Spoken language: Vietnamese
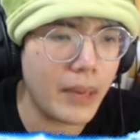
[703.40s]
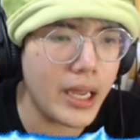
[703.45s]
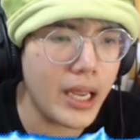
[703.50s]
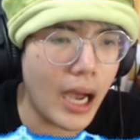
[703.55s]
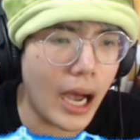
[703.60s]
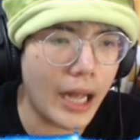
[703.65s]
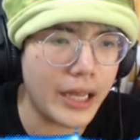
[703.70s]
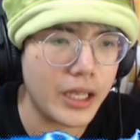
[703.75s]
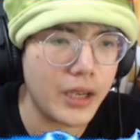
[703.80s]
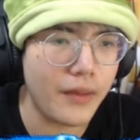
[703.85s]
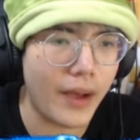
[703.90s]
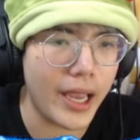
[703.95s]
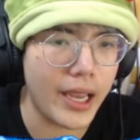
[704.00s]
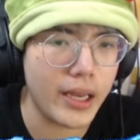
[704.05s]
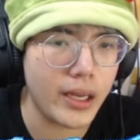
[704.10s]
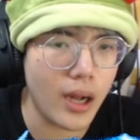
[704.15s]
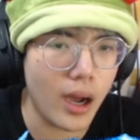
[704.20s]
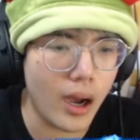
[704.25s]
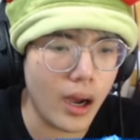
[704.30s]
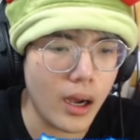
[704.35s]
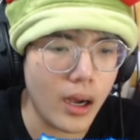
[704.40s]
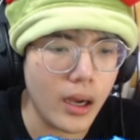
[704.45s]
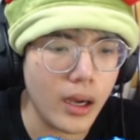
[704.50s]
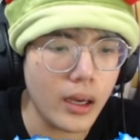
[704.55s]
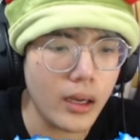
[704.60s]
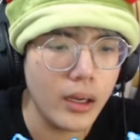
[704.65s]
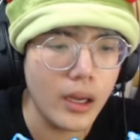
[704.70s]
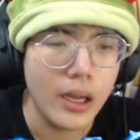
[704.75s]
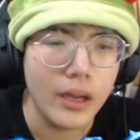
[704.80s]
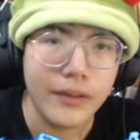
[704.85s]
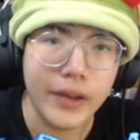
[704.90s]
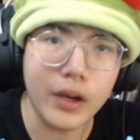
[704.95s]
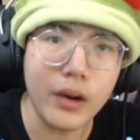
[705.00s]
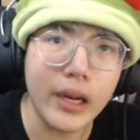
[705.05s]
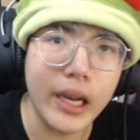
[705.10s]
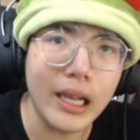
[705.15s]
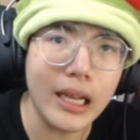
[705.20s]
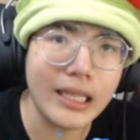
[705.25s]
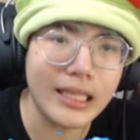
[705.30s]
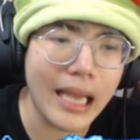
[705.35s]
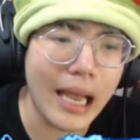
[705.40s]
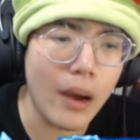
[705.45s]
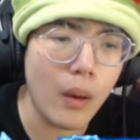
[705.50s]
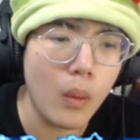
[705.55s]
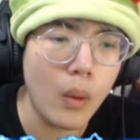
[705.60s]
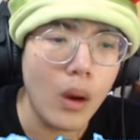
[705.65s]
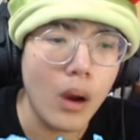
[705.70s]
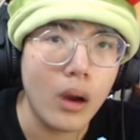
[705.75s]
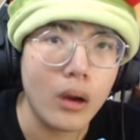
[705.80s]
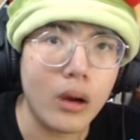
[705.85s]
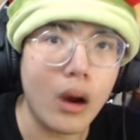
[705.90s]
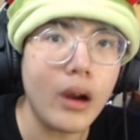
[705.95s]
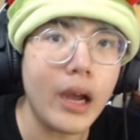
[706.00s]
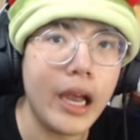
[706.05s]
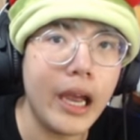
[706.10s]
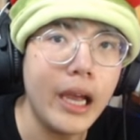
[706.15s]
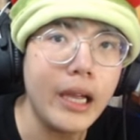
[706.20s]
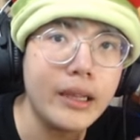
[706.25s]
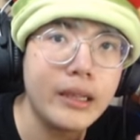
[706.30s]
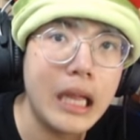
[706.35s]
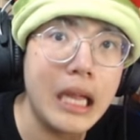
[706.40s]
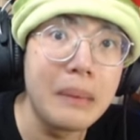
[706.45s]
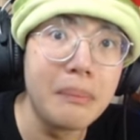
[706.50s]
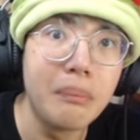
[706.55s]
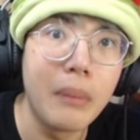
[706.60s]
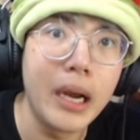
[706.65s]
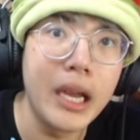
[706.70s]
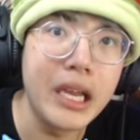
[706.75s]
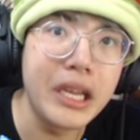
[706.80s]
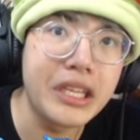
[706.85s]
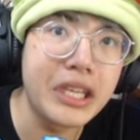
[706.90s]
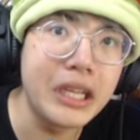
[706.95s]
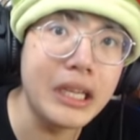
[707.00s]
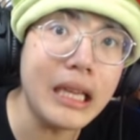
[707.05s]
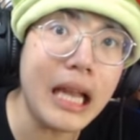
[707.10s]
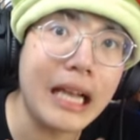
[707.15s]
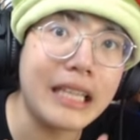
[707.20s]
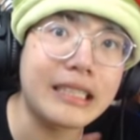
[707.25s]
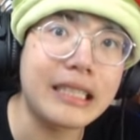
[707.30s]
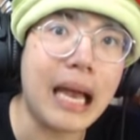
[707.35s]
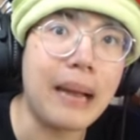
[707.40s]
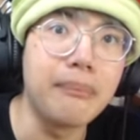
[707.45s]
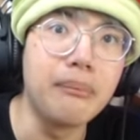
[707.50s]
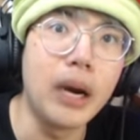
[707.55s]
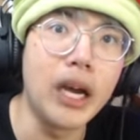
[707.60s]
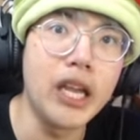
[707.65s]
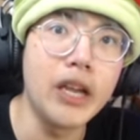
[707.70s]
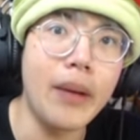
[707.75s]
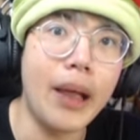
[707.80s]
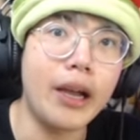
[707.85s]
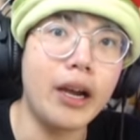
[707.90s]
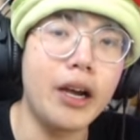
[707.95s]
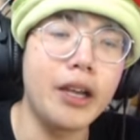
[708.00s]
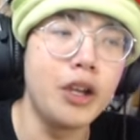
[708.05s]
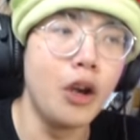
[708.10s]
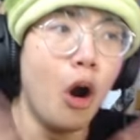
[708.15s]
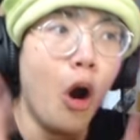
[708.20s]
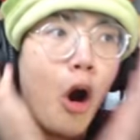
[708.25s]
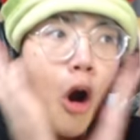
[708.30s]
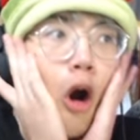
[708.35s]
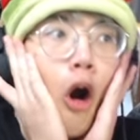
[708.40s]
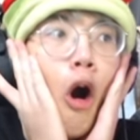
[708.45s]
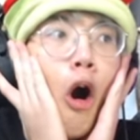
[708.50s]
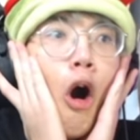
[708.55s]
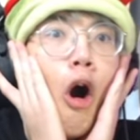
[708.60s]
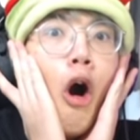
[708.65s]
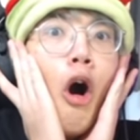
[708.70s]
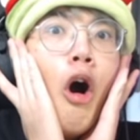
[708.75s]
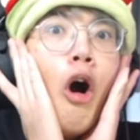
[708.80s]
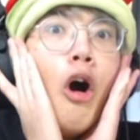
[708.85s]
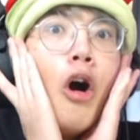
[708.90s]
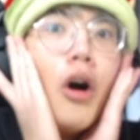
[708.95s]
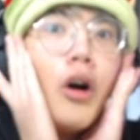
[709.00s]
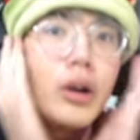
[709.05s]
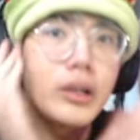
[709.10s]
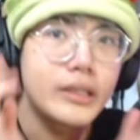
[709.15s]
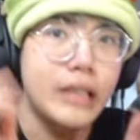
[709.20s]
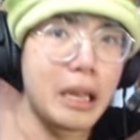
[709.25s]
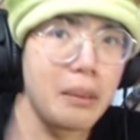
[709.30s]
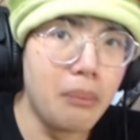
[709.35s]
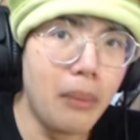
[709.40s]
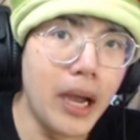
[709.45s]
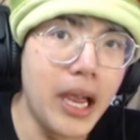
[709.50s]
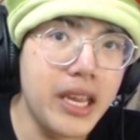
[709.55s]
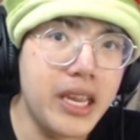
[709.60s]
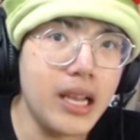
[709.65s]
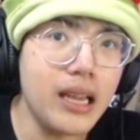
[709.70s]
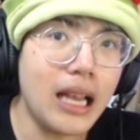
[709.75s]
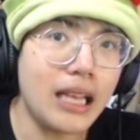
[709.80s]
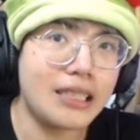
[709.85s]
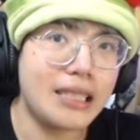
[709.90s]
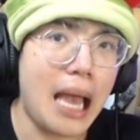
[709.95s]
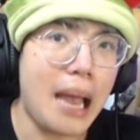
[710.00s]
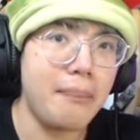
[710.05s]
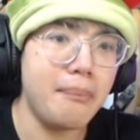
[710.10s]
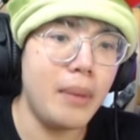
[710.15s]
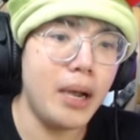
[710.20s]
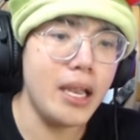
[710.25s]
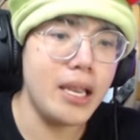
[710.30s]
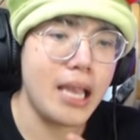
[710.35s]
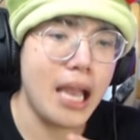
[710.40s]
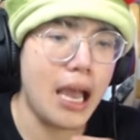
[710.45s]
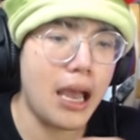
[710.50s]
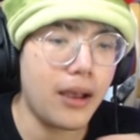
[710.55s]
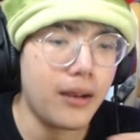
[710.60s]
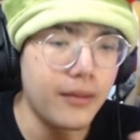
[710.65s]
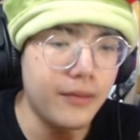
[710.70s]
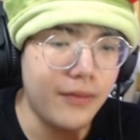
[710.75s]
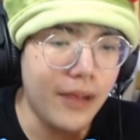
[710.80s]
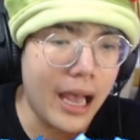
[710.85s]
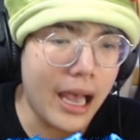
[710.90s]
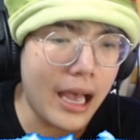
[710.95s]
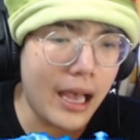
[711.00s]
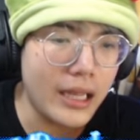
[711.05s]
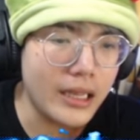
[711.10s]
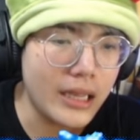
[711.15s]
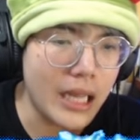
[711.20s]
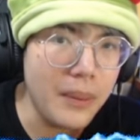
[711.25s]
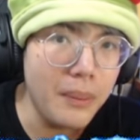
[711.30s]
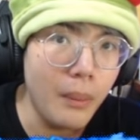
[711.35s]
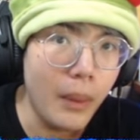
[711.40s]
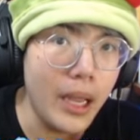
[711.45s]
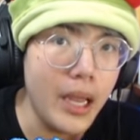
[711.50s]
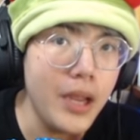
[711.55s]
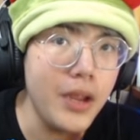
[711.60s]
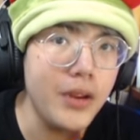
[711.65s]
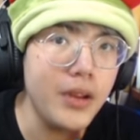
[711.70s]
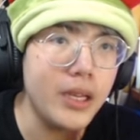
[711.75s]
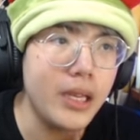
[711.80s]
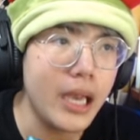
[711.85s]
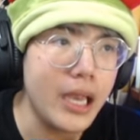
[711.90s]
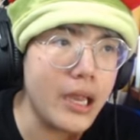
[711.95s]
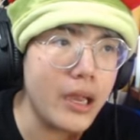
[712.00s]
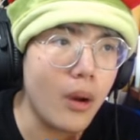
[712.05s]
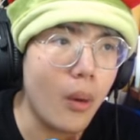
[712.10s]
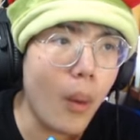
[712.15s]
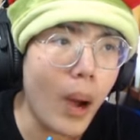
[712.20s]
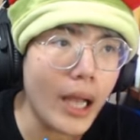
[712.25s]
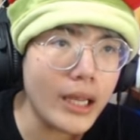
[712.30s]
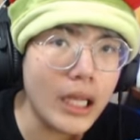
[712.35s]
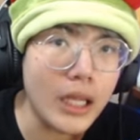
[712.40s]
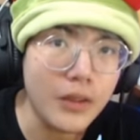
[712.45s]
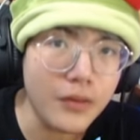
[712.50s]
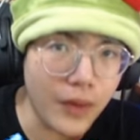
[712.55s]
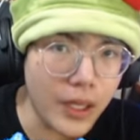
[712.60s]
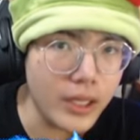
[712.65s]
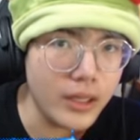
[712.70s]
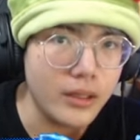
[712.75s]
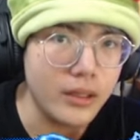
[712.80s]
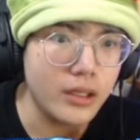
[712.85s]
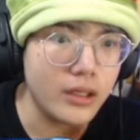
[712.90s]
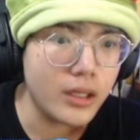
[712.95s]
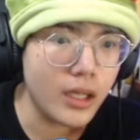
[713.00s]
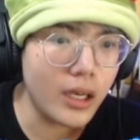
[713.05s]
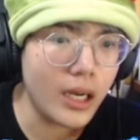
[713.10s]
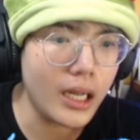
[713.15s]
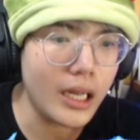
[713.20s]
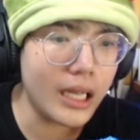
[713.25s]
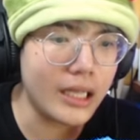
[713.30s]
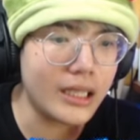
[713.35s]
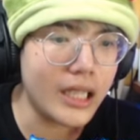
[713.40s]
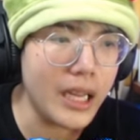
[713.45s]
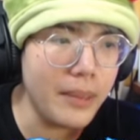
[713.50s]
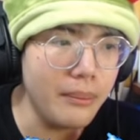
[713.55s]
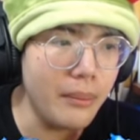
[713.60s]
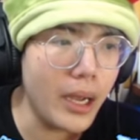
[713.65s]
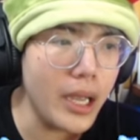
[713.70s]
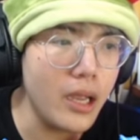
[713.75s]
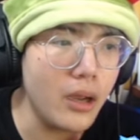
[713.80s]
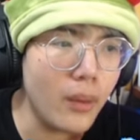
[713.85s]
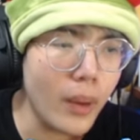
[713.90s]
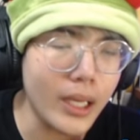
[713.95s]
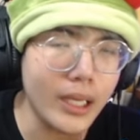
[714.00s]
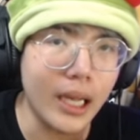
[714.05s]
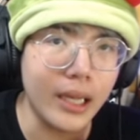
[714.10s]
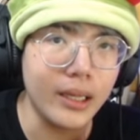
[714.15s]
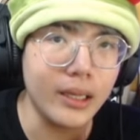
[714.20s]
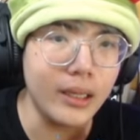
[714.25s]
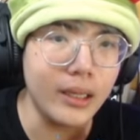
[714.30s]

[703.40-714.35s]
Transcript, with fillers: y hệt như vậy. Đó. Vậy có nghĩa là sao? Có nghĩa Timmy chính là Sammy các bạn ơi. Timmy chính là Sammy nha. Và Timmy vì quá thích Vinh cho nên là Timmy quyết định